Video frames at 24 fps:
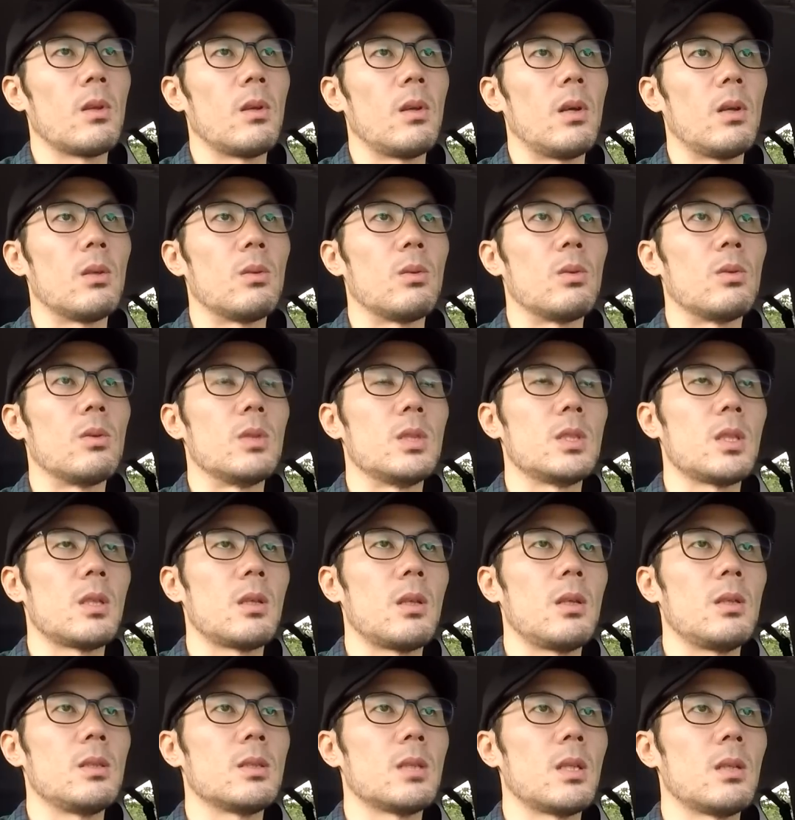あの被写
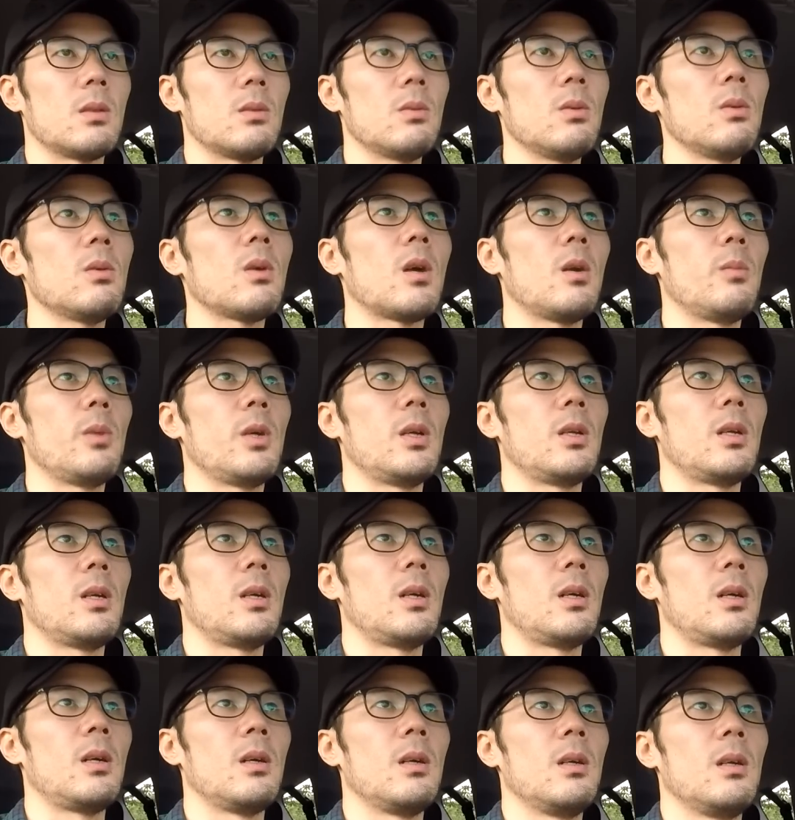体さんと
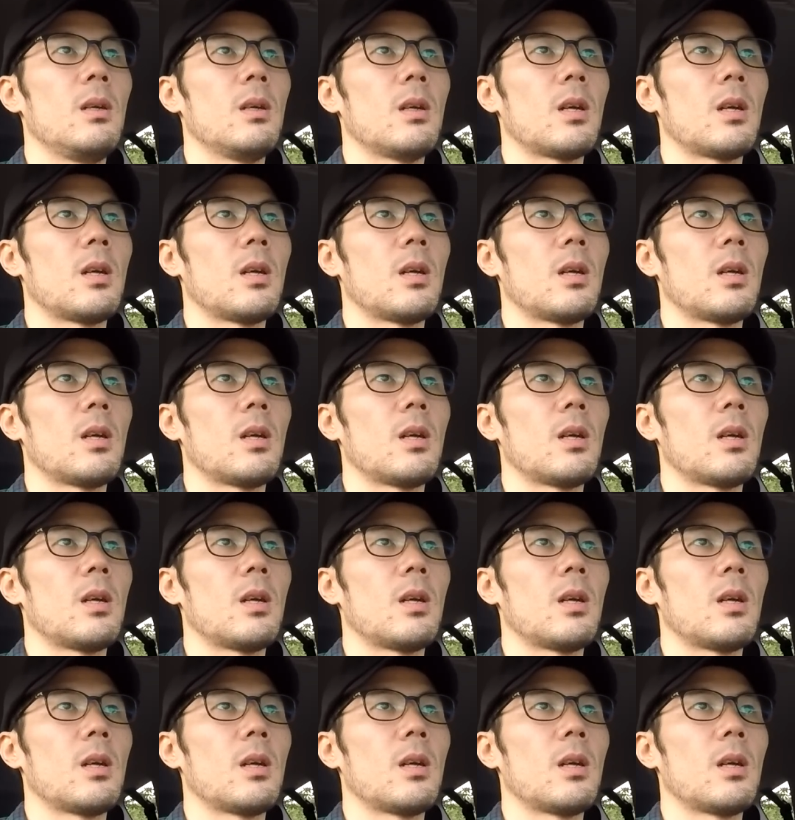カメラ